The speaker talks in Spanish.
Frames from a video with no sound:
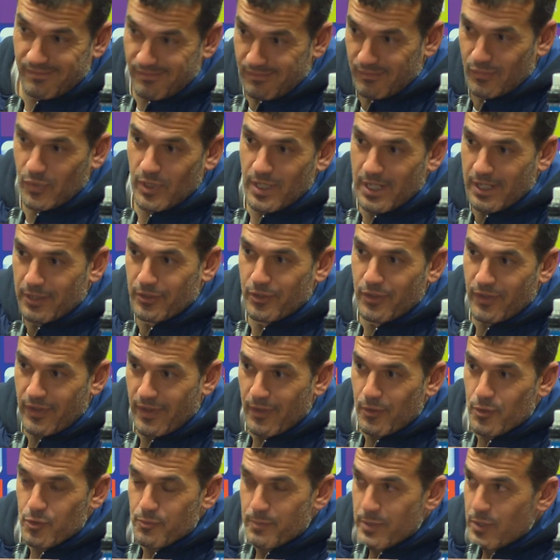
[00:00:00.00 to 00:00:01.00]
Voy a
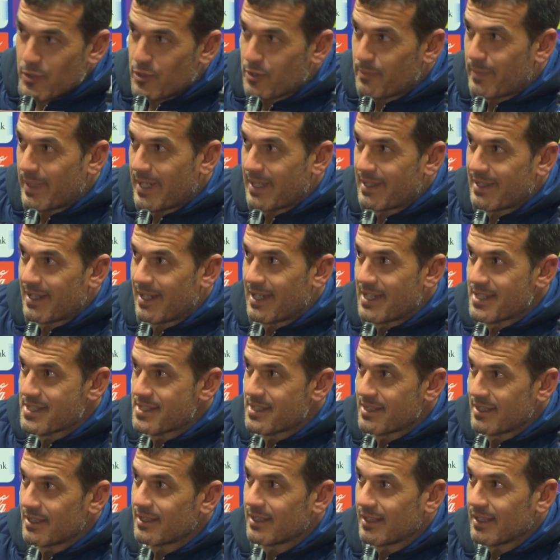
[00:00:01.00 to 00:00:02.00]
retroceder unos minutos para
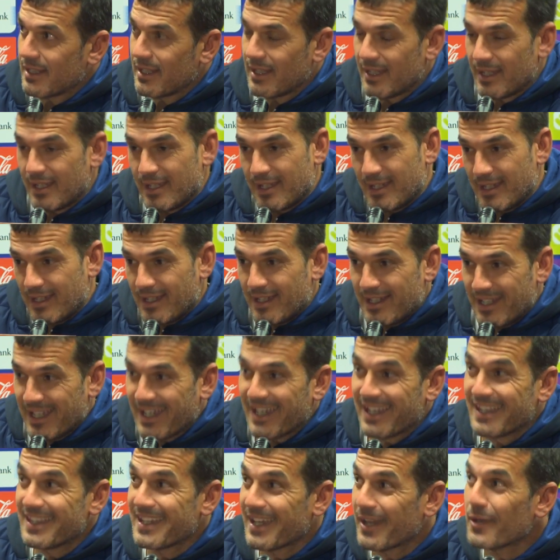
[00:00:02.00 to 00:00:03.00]
atrás. Eh, la
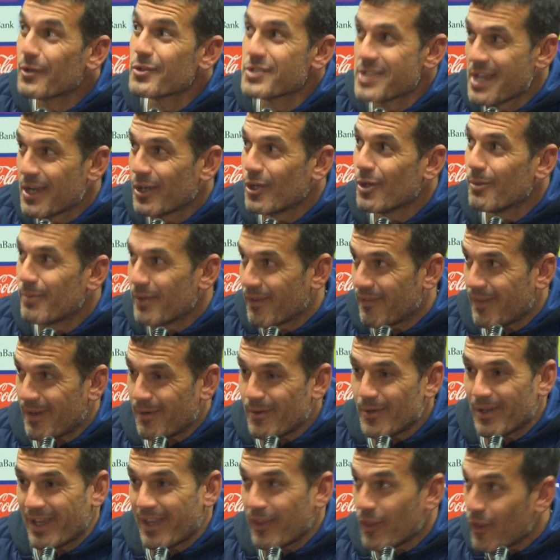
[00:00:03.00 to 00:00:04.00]
gente que nos sacó, por
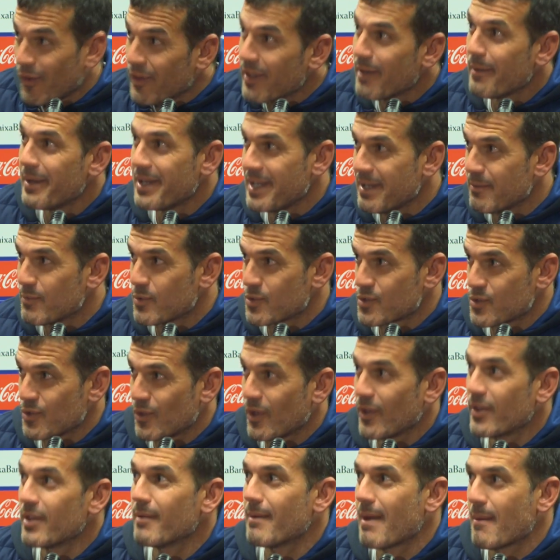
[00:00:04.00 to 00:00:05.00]
favor, que de dónde venimos, no a
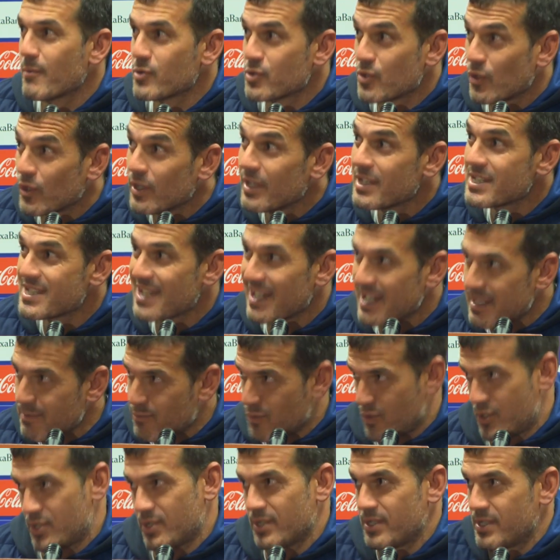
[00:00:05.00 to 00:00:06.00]
dónde vamos, de dónde
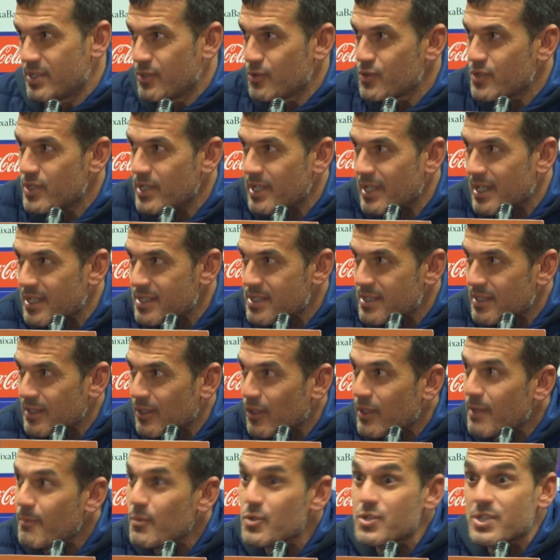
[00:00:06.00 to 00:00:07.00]
salimos estos días,
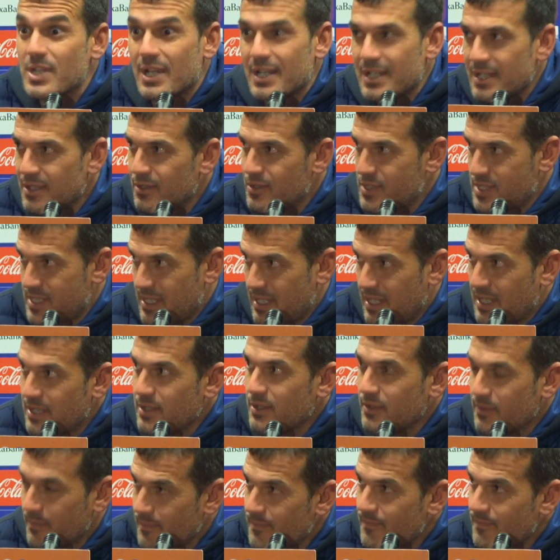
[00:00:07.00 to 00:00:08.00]
dónde hemos salido este año